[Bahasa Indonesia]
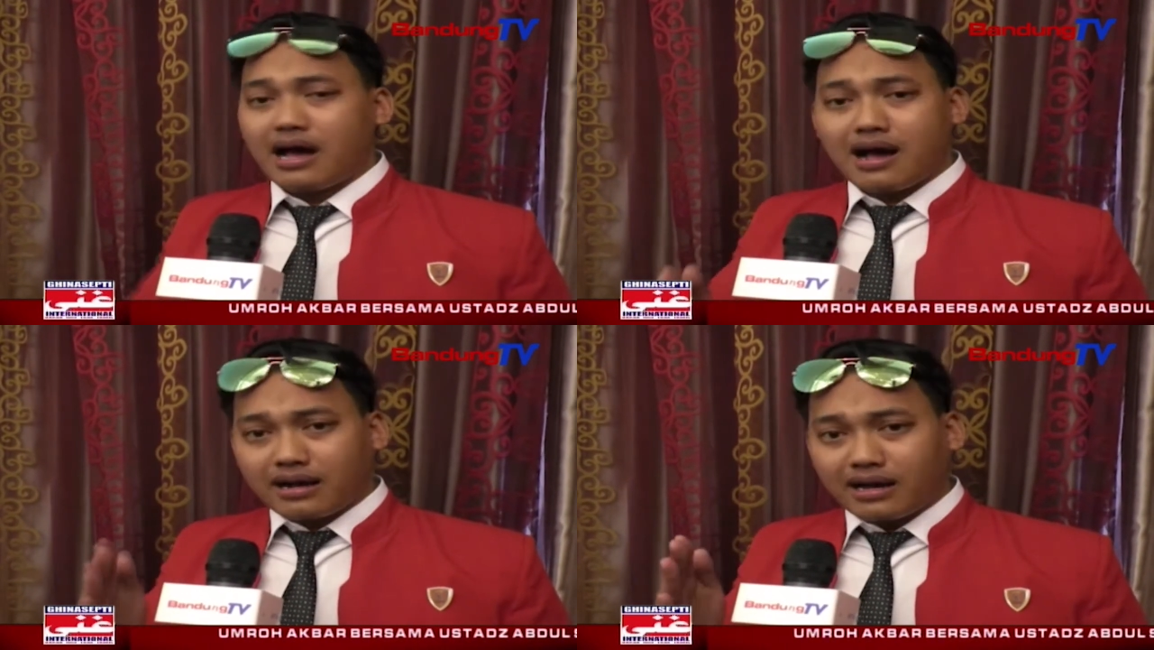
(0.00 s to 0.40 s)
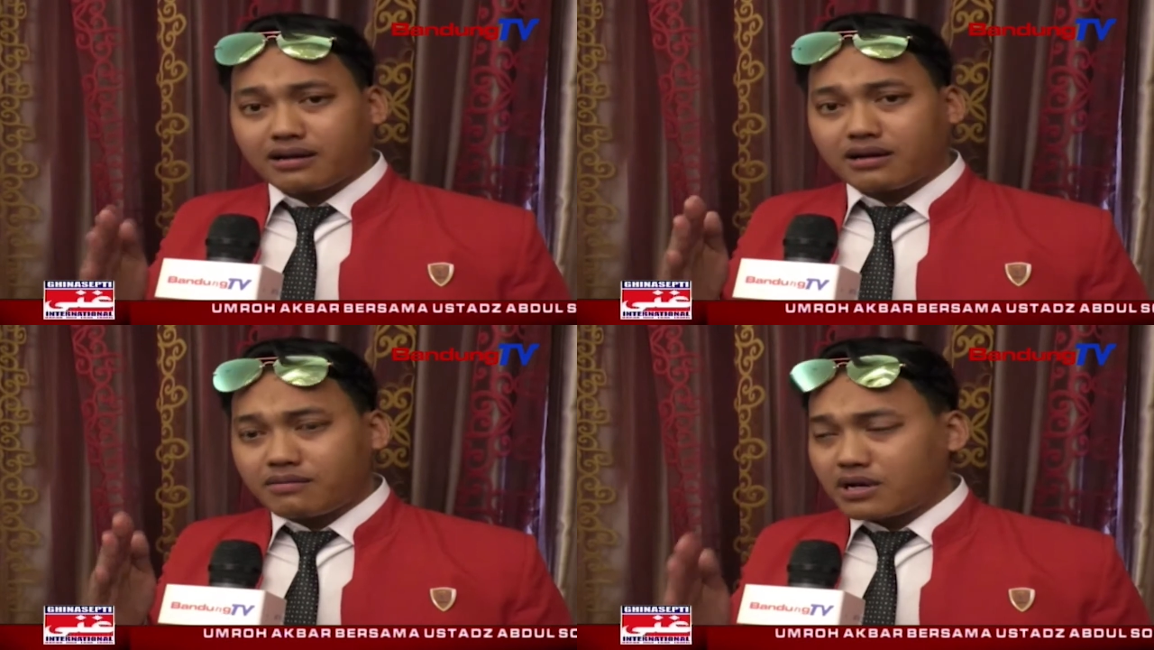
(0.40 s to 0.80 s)

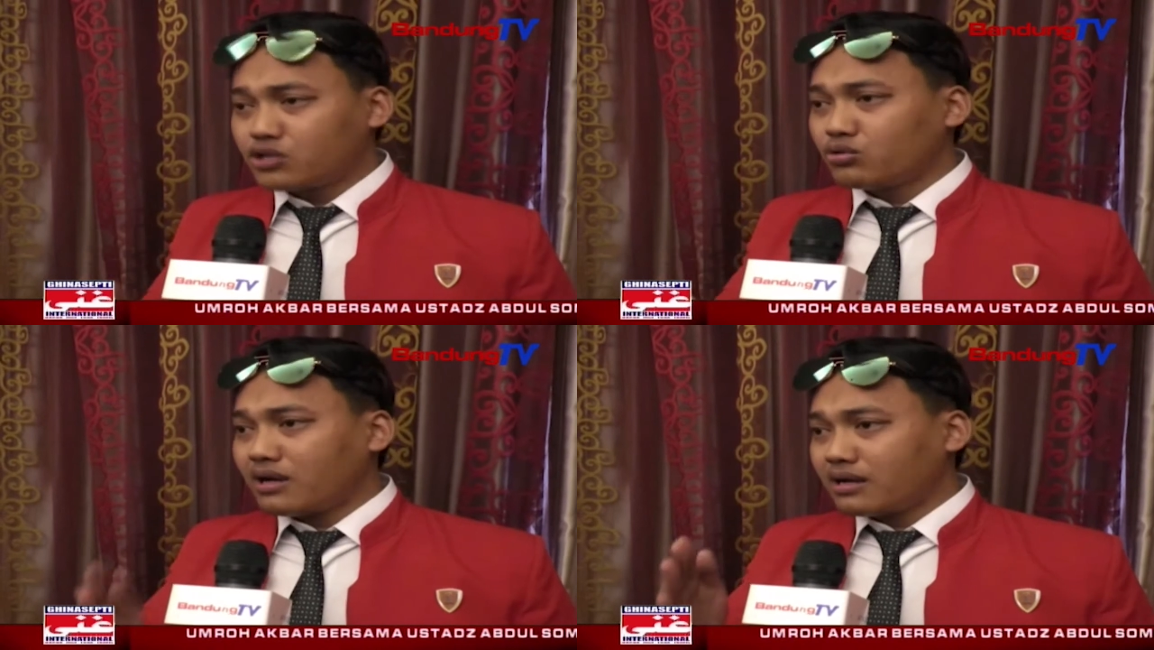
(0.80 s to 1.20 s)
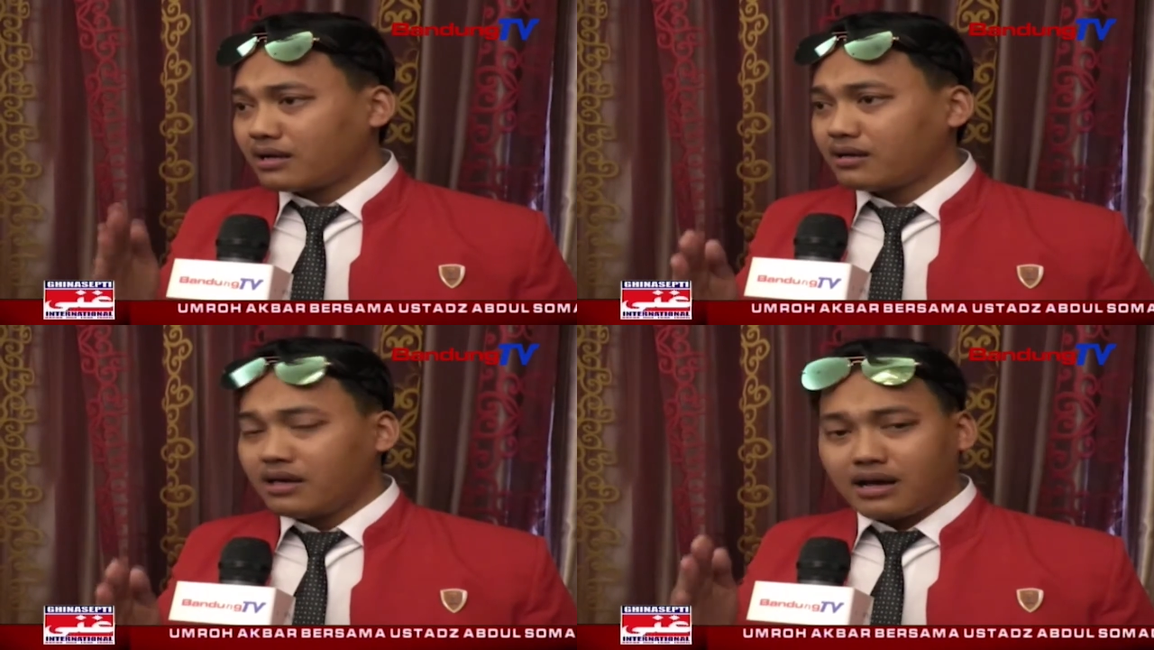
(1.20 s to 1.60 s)
akan kemajuan
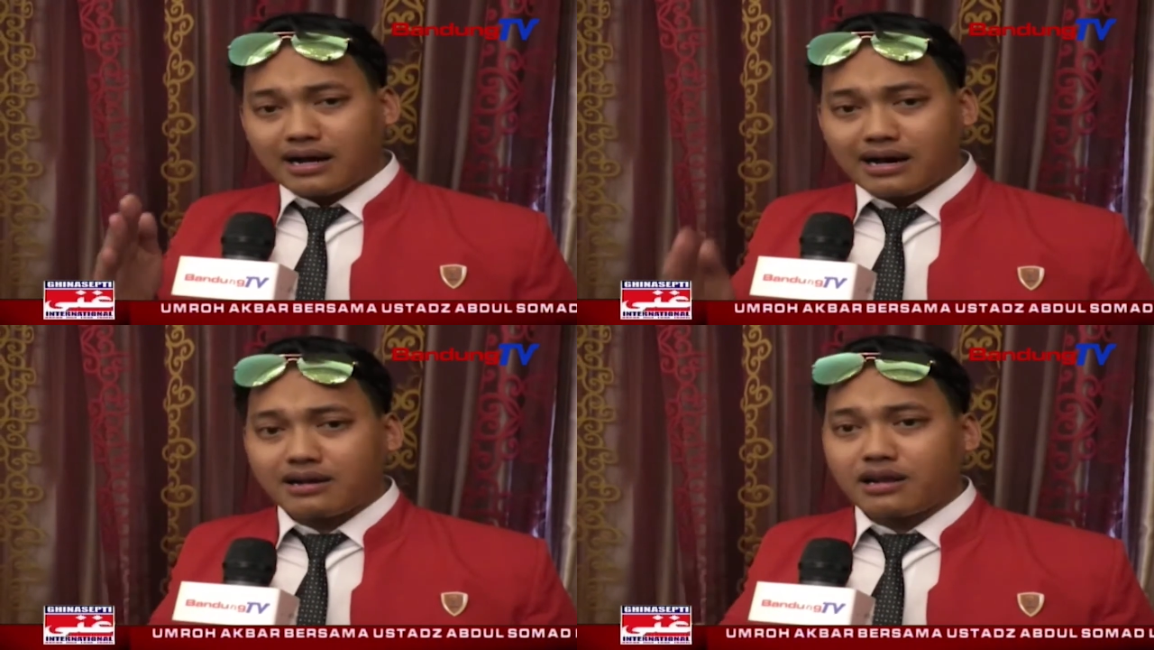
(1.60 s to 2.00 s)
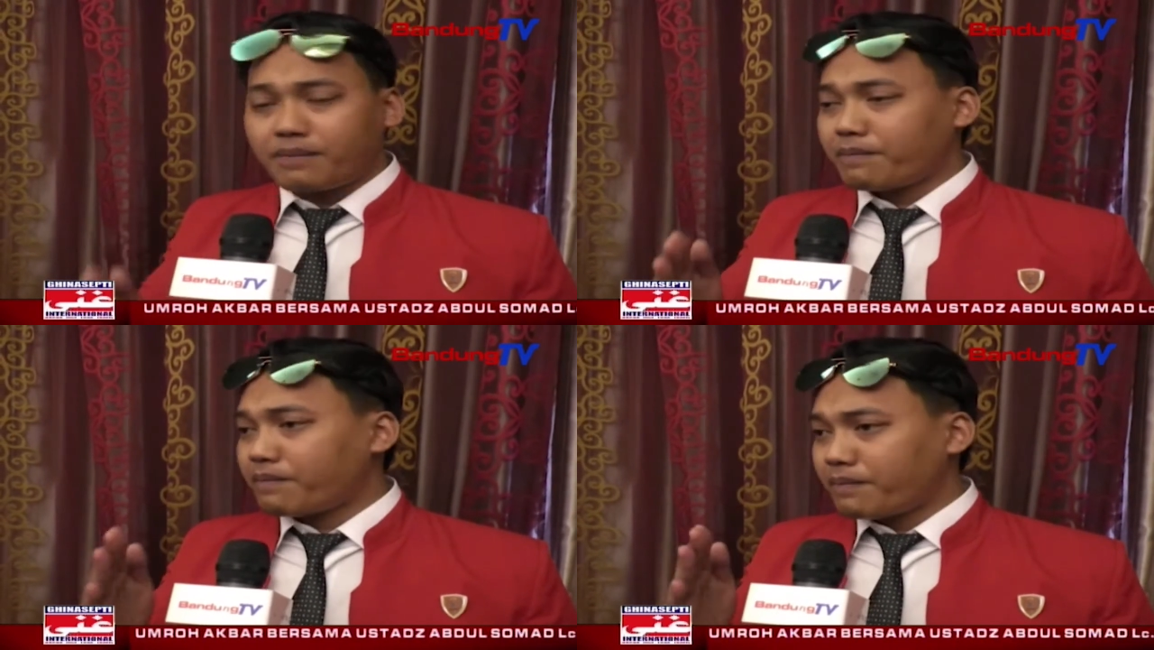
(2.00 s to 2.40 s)

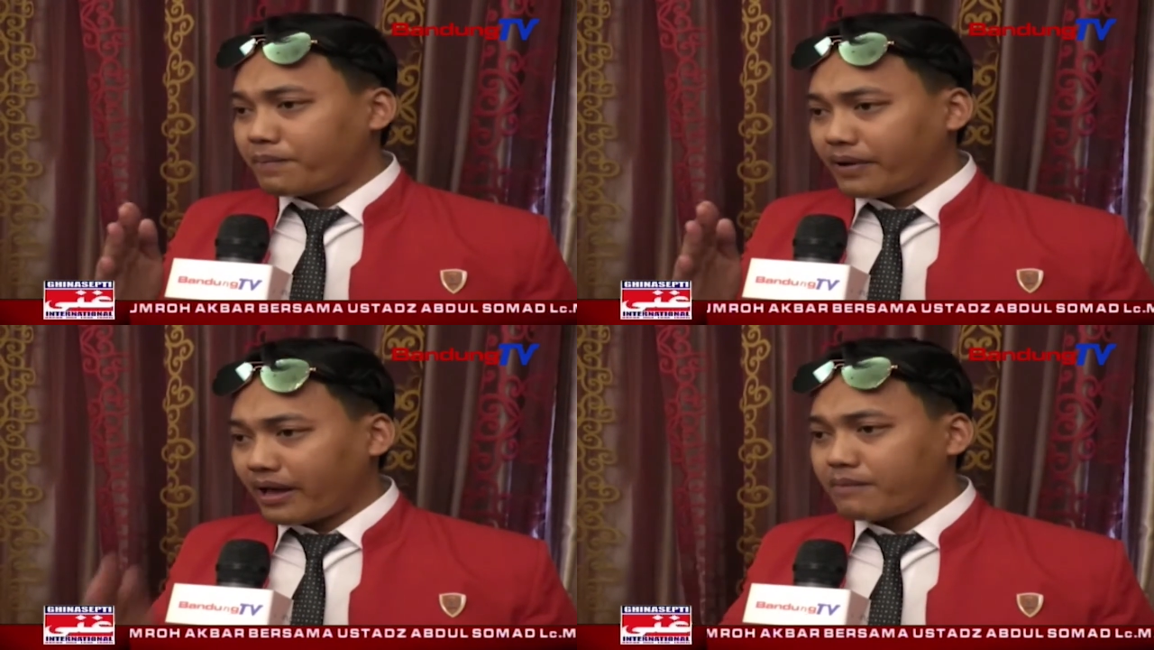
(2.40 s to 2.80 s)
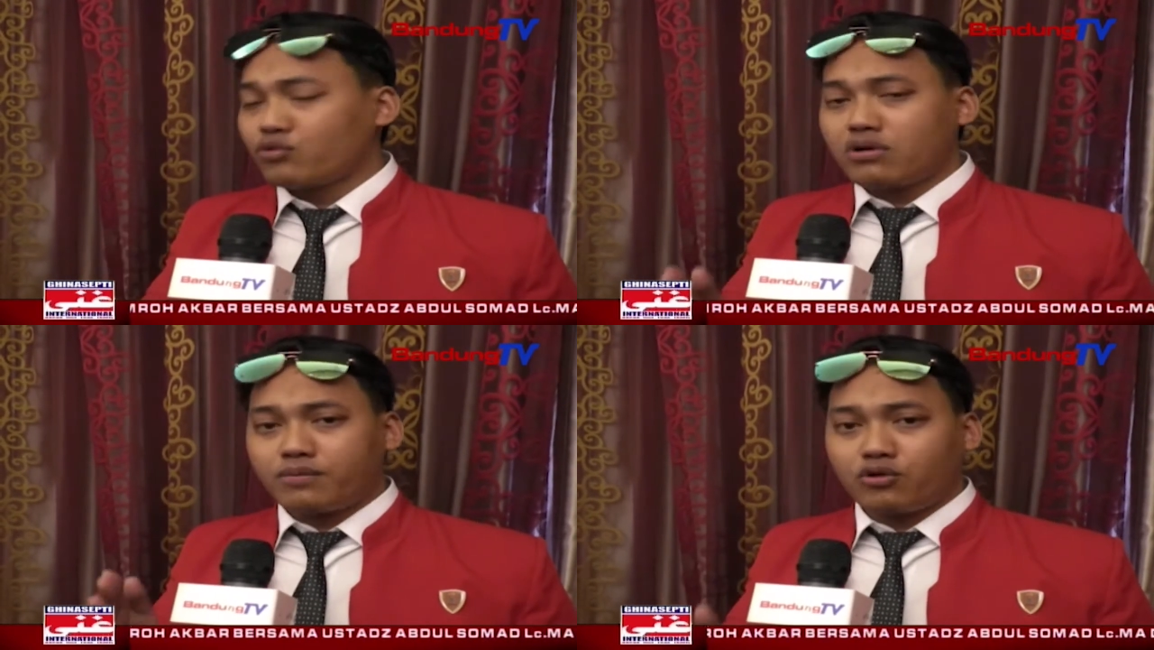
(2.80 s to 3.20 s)
karir
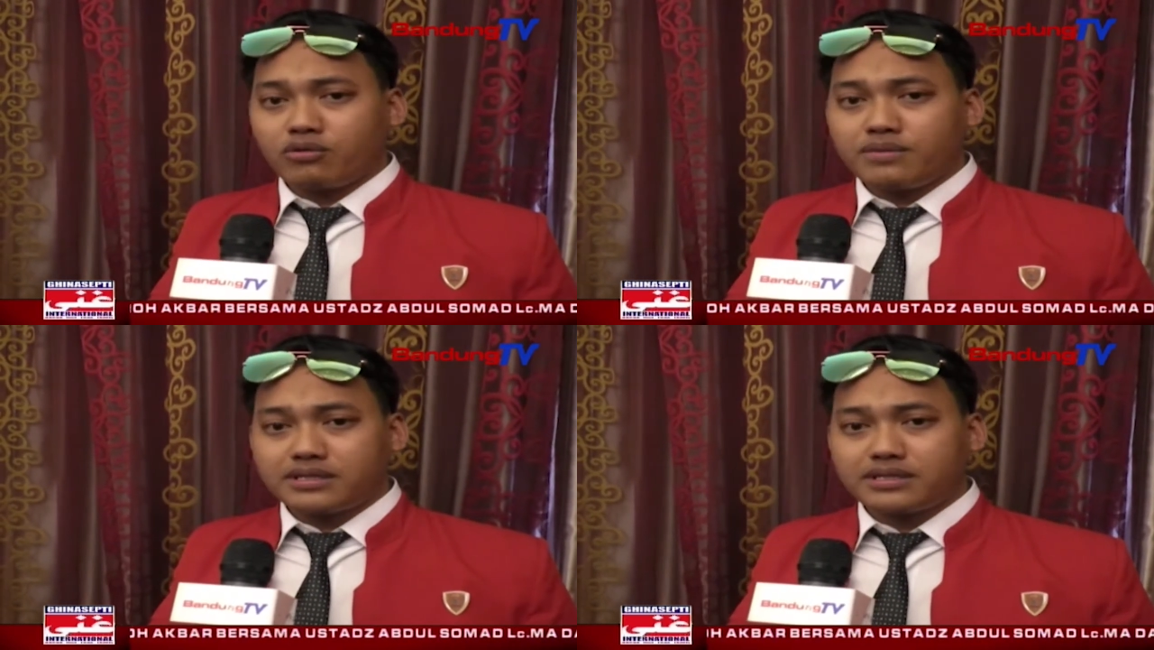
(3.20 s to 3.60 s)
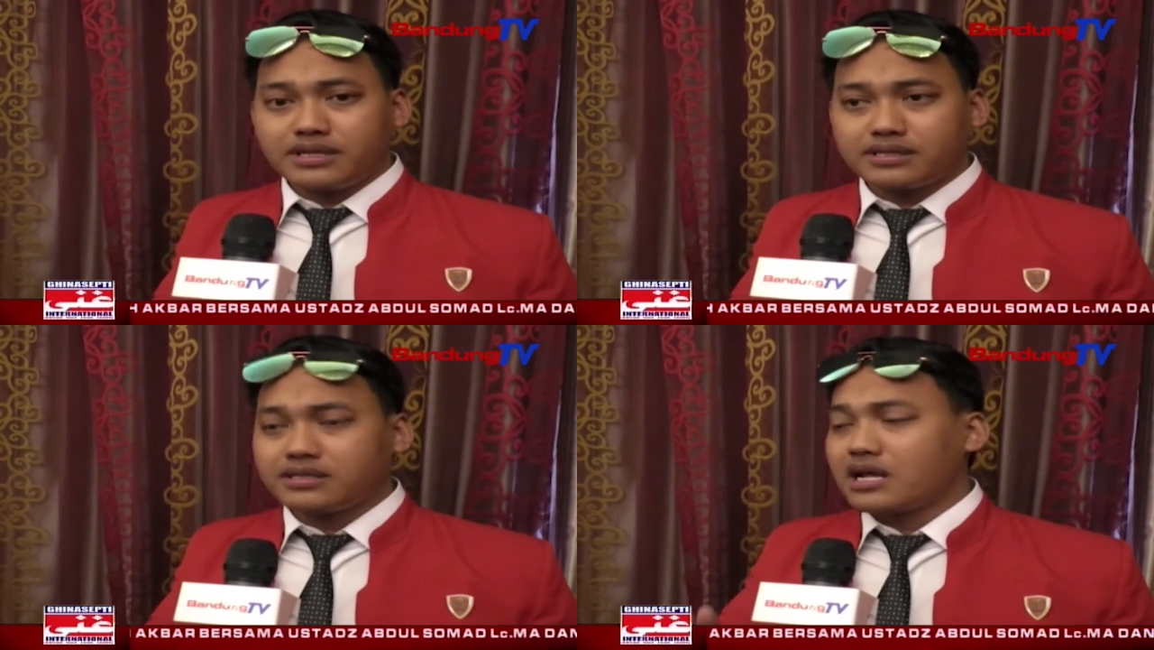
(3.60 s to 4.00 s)
M20
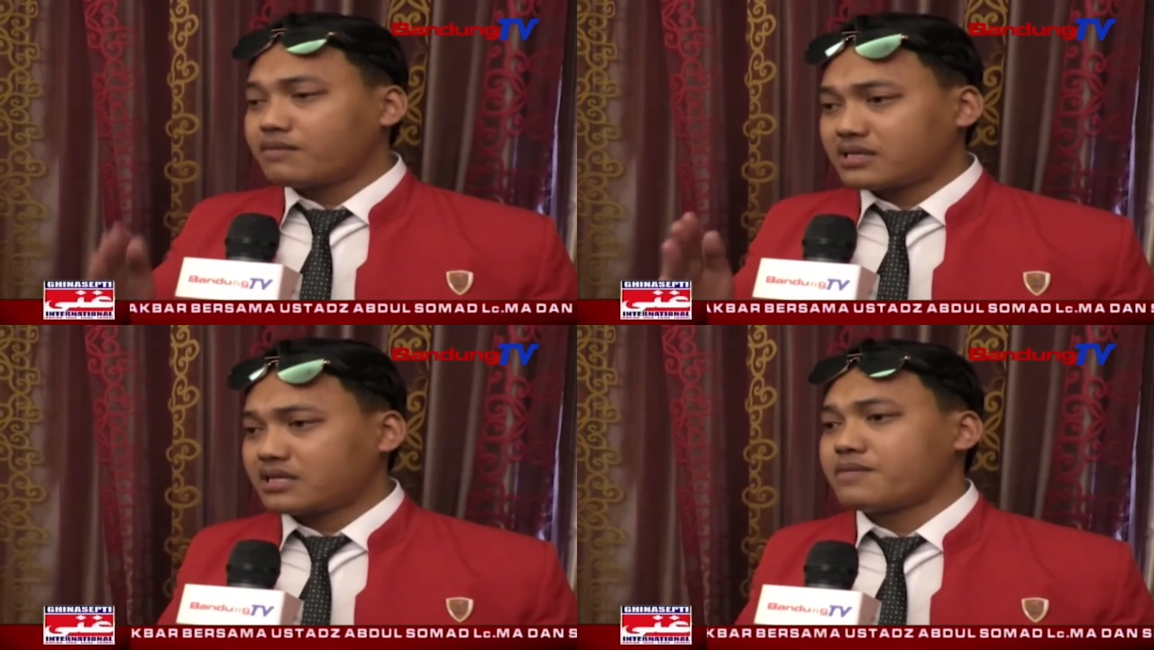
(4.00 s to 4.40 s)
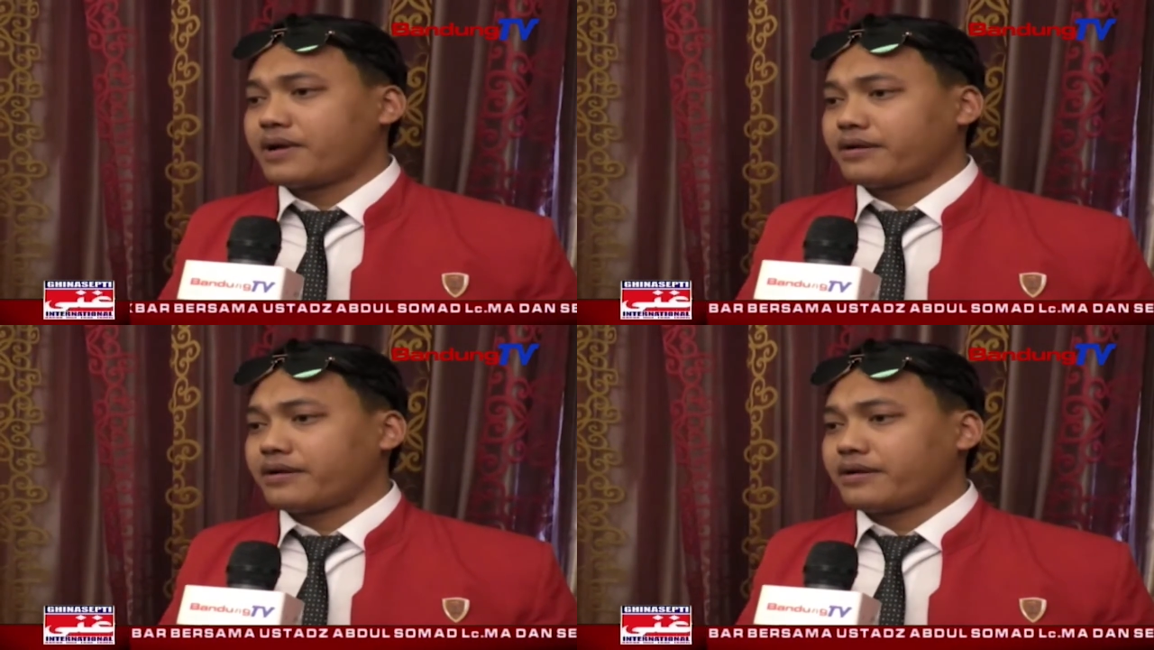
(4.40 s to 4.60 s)
bisnis dan masa